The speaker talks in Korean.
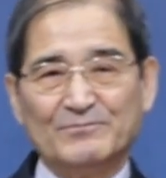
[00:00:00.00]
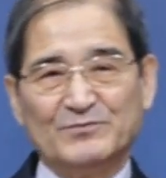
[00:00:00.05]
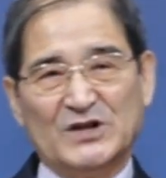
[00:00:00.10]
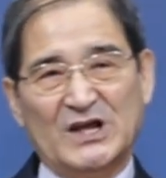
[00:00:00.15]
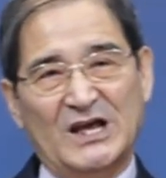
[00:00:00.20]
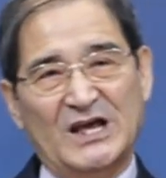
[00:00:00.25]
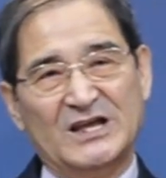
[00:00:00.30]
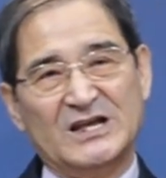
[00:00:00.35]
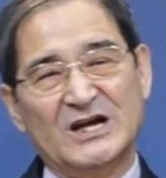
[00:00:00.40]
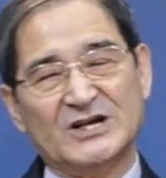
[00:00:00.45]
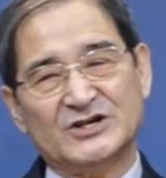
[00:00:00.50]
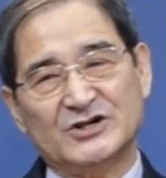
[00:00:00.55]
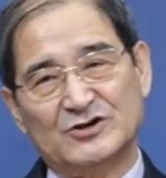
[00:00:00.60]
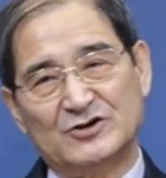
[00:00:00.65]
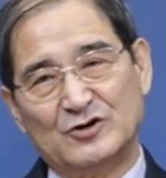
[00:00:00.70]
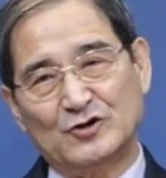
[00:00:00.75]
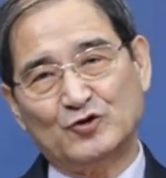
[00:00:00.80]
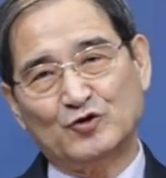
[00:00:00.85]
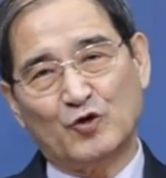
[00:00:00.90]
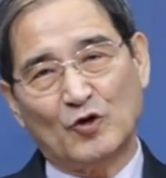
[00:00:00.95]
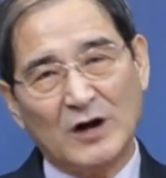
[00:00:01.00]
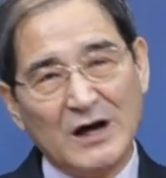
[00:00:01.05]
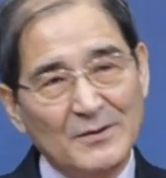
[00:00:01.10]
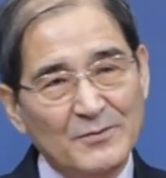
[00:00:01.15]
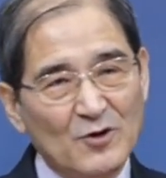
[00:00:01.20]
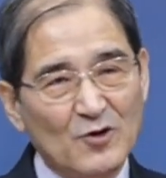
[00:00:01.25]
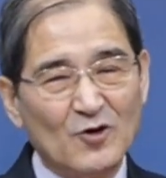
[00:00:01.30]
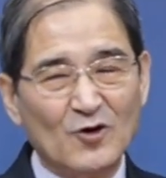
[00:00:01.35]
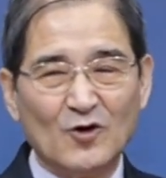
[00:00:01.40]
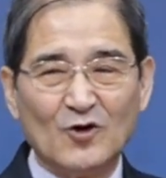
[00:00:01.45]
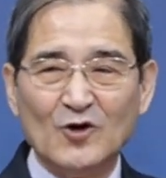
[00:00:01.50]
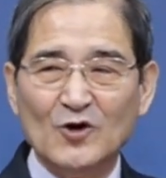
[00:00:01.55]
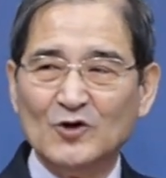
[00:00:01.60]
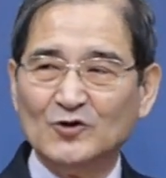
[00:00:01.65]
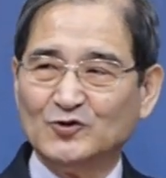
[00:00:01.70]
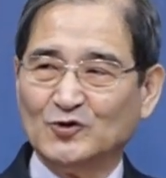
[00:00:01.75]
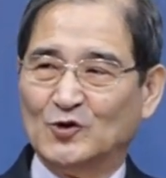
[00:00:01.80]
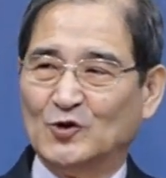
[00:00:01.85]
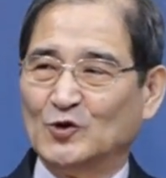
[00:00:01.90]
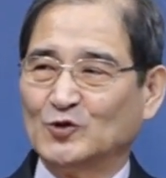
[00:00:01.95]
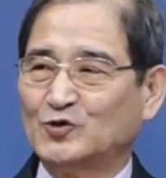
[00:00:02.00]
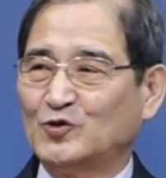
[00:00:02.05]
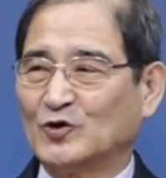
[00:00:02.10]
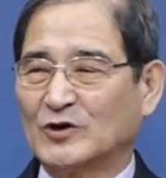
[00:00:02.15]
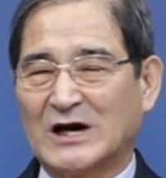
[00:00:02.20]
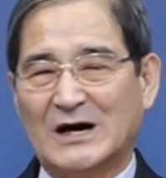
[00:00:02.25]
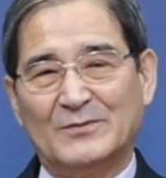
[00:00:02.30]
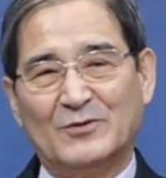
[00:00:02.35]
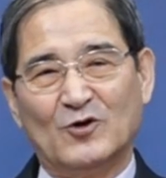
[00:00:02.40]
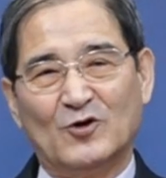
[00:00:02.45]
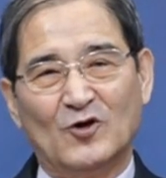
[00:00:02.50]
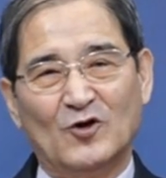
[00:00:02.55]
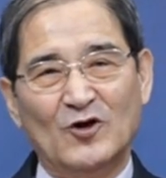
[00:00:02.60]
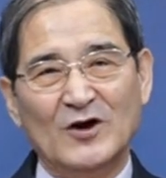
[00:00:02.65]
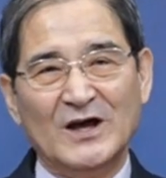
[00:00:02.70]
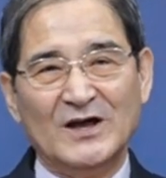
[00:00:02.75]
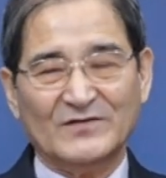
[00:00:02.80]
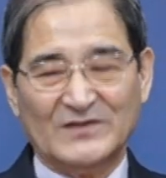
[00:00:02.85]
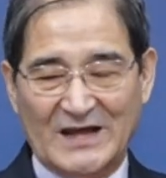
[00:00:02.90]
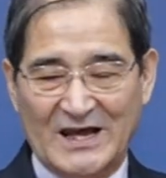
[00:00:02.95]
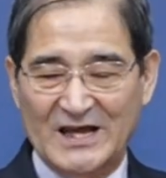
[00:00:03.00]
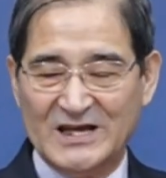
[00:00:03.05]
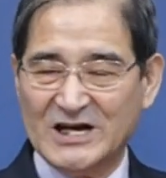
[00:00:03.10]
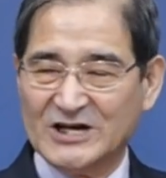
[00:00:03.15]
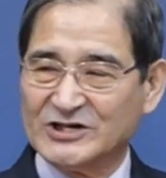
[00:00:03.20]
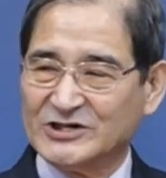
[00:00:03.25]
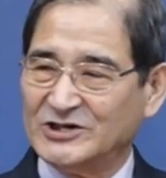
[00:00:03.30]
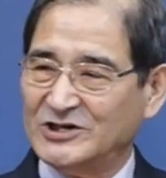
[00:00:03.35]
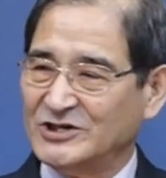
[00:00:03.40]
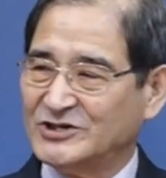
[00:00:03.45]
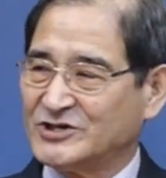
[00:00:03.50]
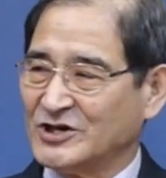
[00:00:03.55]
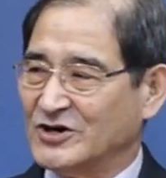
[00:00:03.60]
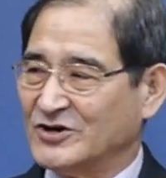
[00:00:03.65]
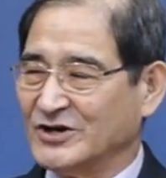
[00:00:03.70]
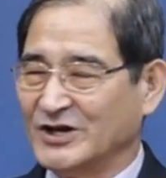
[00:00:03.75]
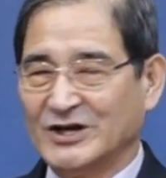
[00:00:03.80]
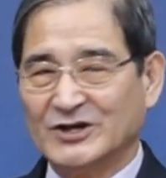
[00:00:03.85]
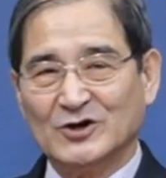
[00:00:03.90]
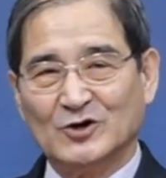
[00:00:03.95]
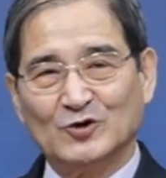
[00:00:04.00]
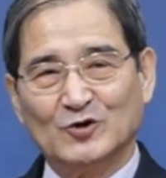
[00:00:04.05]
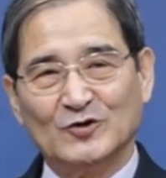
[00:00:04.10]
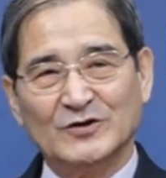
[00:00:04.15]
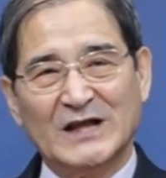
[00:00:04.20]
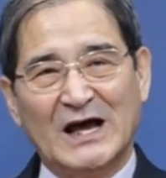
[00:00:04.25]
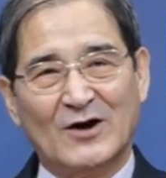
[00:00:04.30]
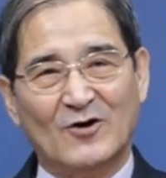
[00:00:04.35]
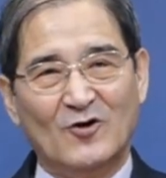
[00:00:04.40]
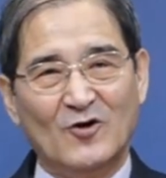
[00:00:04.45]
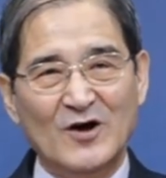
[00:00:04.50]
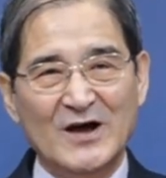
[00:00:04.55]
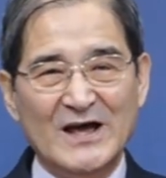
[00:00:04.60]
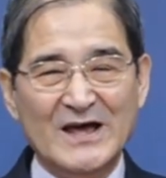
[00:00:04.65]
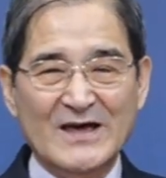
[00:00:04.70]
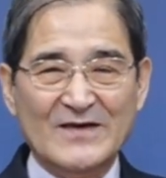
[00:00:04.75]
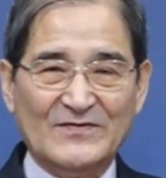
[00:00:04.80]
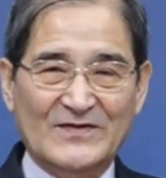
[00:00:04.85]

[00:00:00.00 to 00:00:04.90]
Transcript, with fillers: 내 자신을 돌아보고 또 돌아보고 내 자신을 정리해 정돈하고